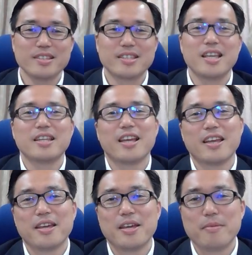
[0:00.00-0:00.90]
ぜひ
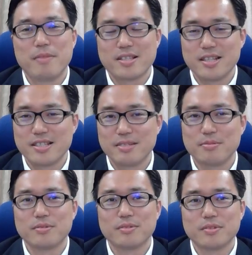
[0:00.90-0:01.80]
ね、皆さん自
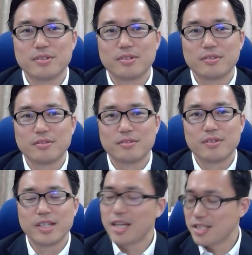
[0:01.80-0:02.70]
分、
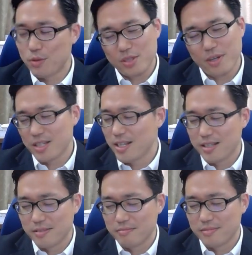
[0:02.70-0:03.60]
卑下してほしいわけじゃない
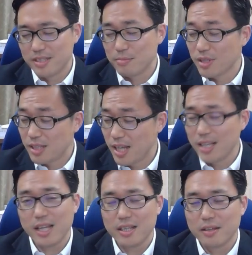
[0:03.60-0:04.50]
です。自分がで
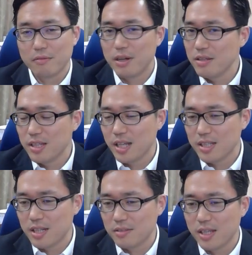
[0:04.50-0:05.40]
きない、悪い人間
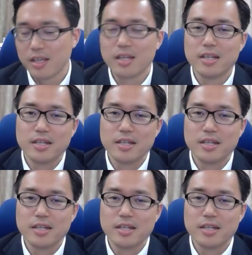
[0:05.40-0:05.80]
じゃなくて、